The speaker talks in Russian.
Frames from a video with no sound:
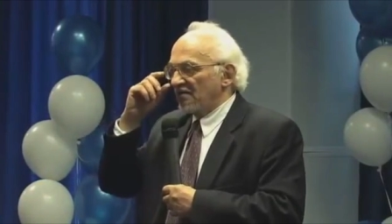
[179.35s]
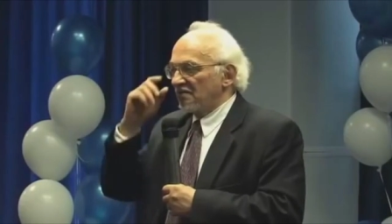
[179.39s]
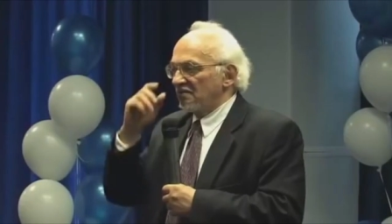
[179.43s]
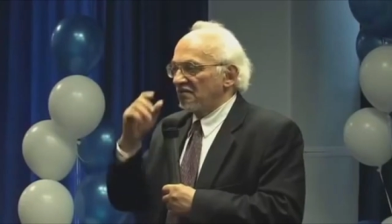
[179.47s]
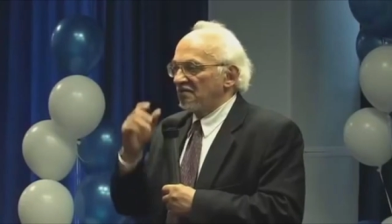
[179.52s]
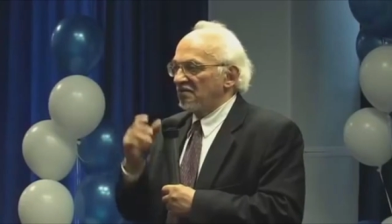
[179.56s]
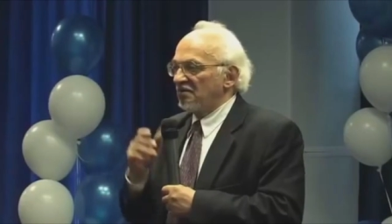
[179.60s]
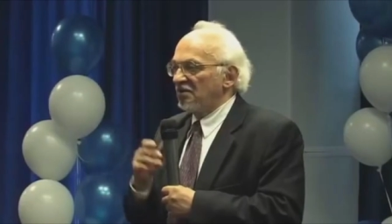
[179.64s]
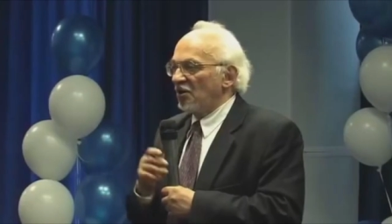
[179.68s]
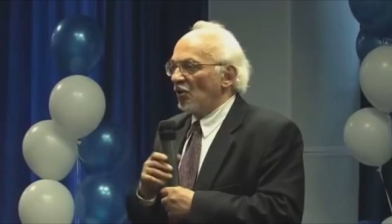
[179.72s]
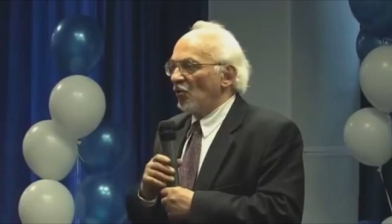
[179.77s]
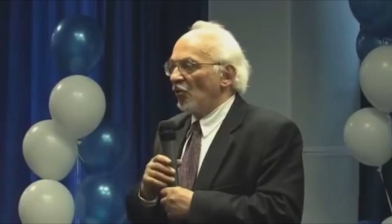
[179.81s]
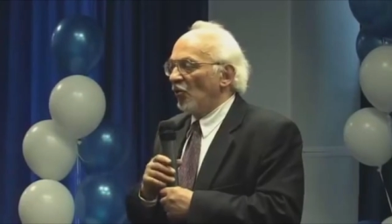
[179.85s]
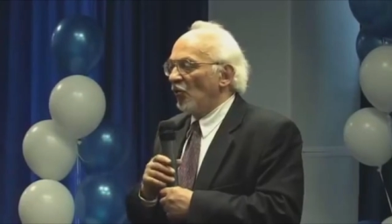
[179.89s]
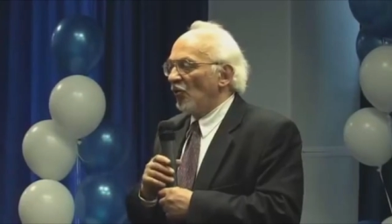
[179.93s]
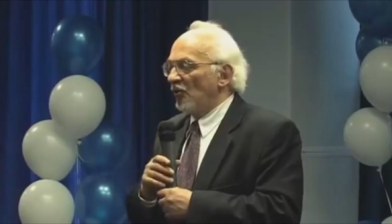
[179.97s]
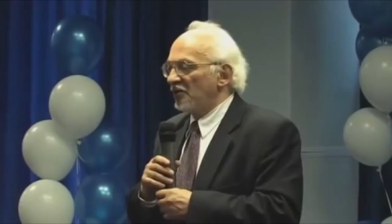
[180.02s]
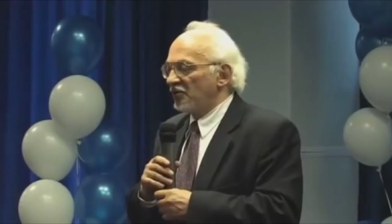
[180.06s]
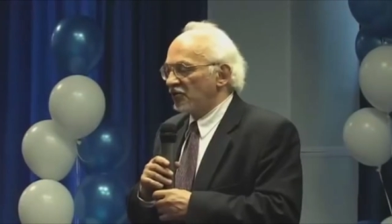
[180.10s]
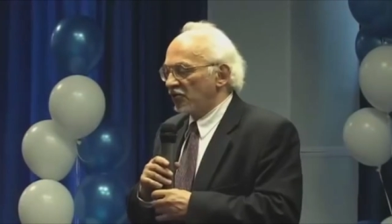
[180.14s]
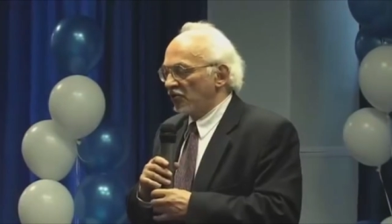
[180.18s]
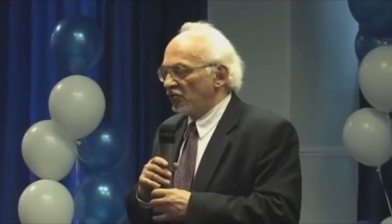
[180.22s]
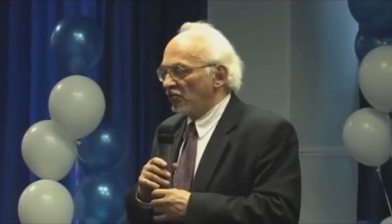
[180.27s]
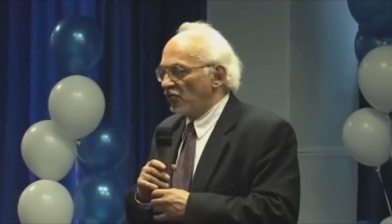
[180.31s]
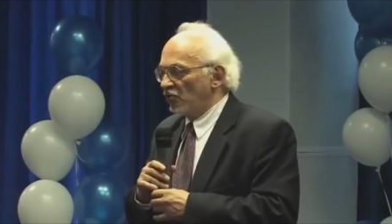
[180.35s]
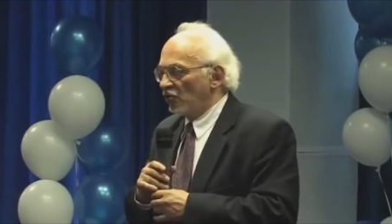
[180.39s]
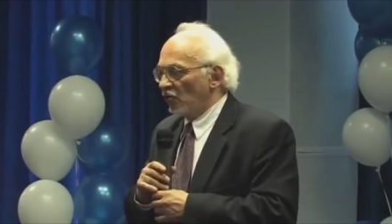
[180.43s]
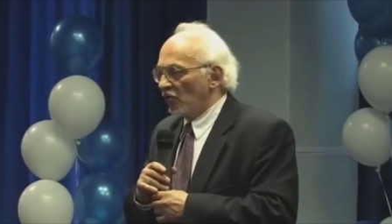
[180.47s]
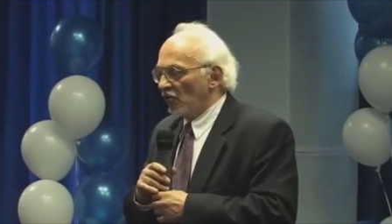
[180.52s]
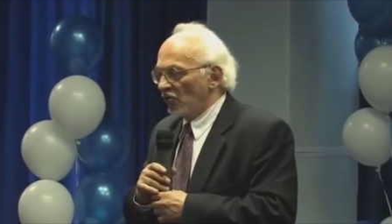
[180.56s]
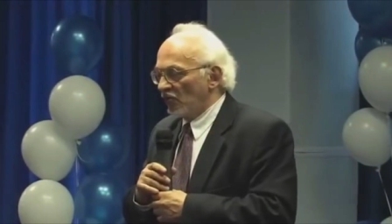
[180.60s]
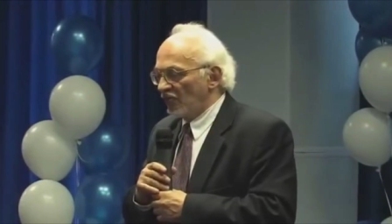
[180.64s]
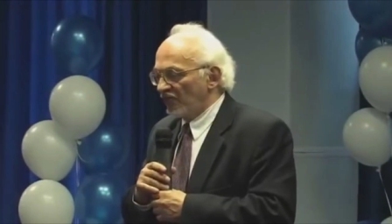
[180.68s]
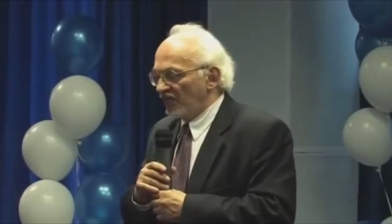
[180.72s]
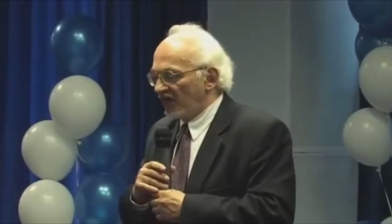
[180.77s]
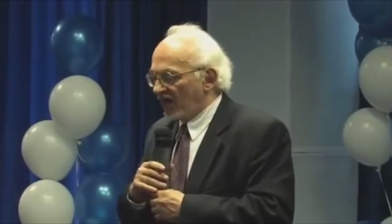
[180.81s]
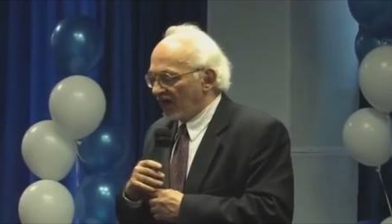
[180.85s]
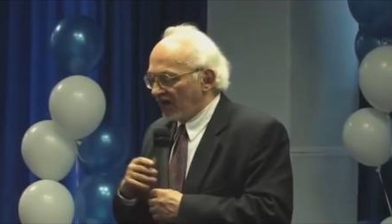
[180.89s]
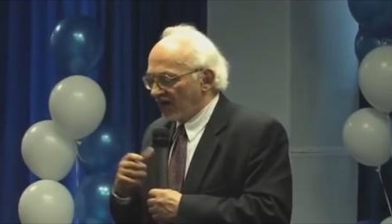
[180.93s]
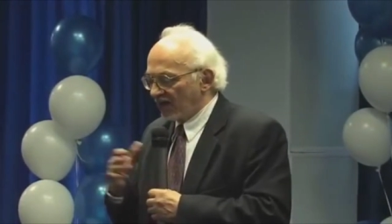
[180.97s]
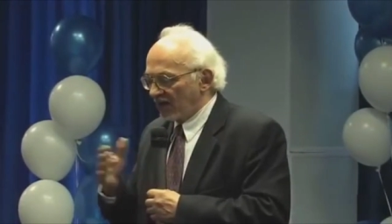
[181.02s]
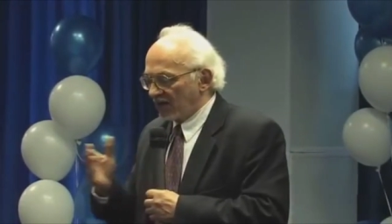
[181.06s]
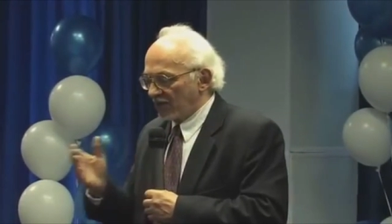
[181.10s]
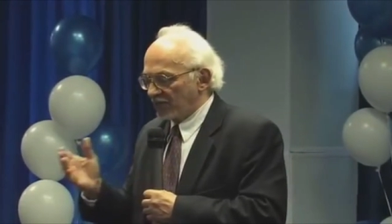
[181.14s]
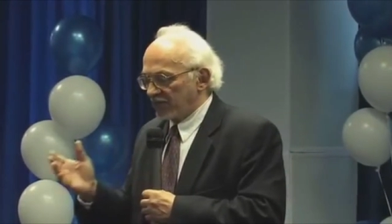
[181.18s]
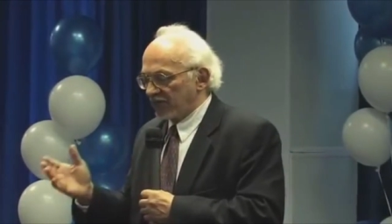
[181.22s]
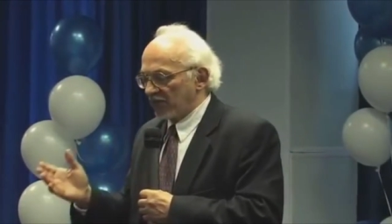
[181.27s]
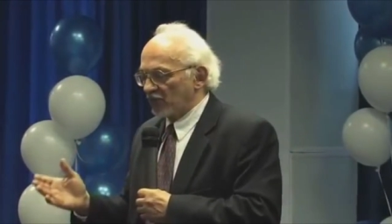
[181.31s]
не очень
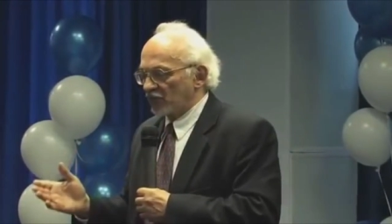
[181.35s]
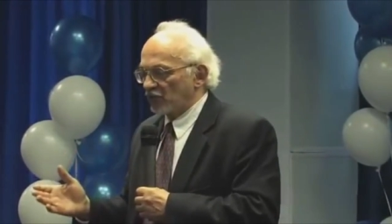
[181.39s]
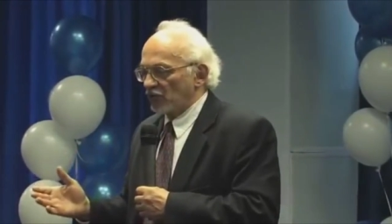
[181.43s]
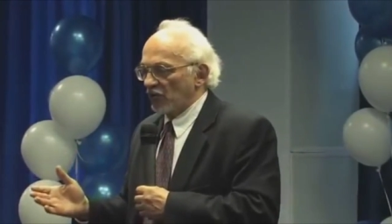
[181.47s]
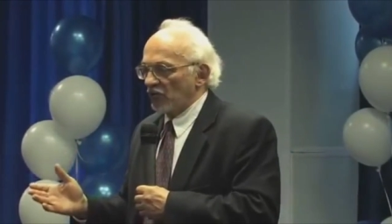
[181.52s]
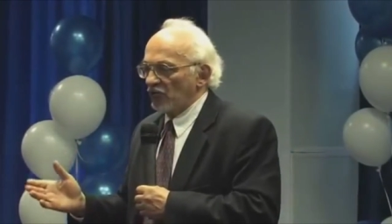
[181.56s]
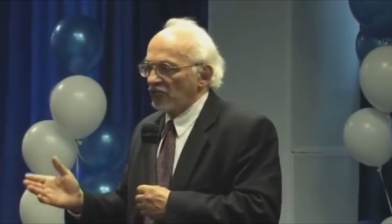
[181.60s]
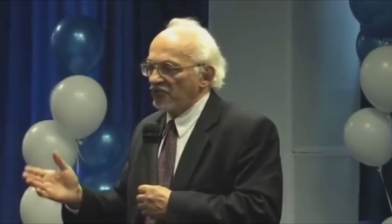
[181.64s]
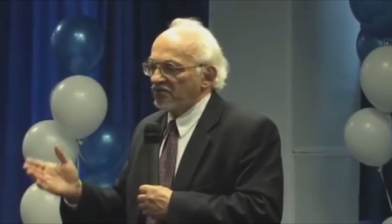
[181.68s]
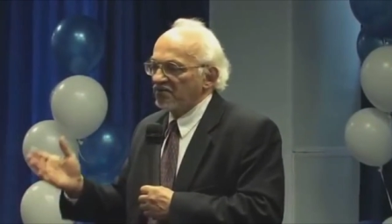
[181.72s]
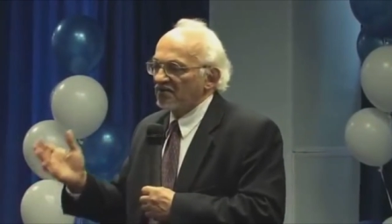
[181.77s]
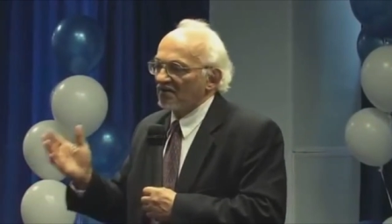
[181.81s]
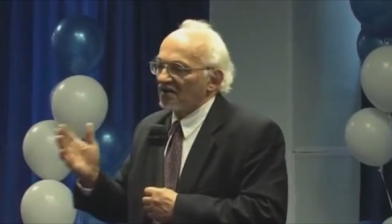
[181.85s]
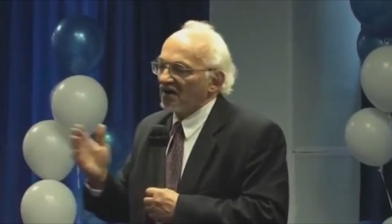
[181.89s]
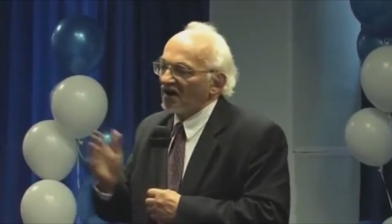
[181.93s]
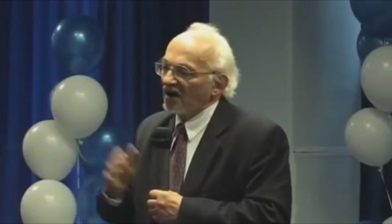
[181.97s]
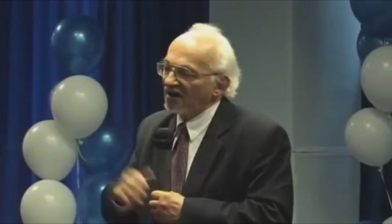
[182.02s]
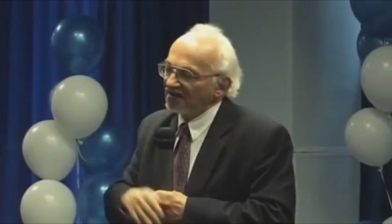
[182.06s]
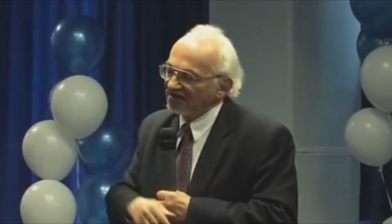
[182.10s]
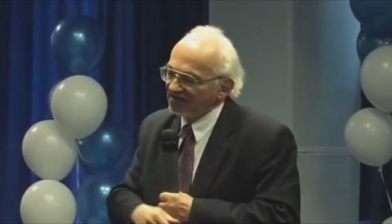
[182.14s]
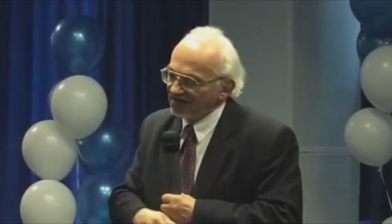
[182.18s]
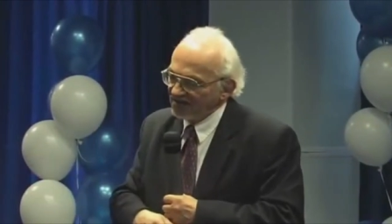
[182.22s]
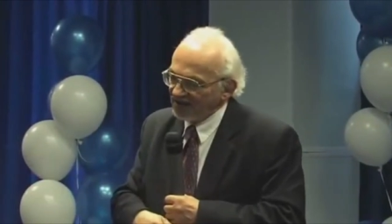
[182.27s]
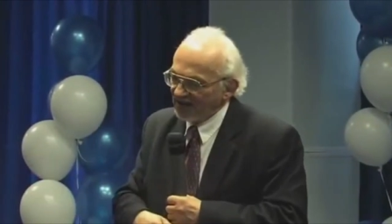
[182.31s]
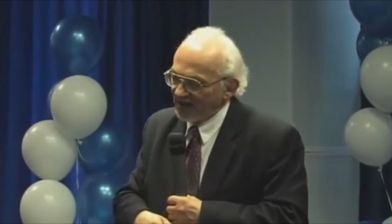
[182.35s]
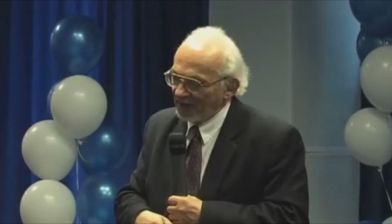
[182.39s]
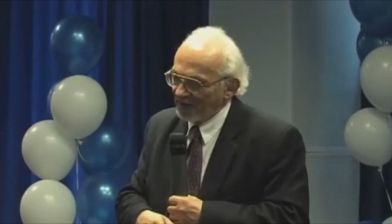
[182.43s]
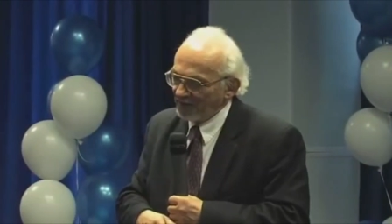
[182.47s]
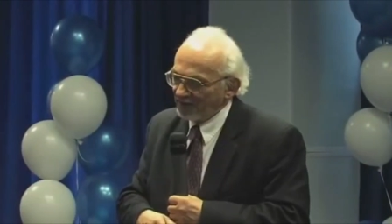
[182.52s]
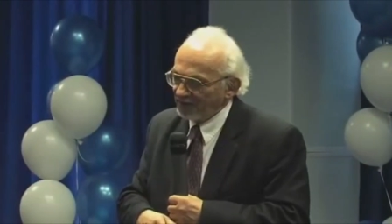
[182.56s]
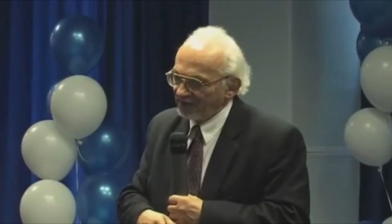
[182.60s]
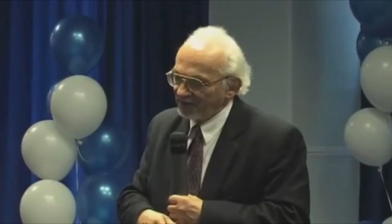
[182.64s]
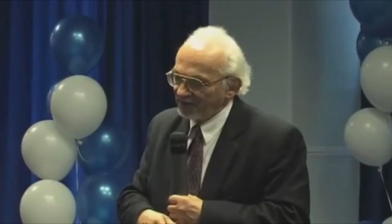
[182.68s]
уверенно, потому что люди разные.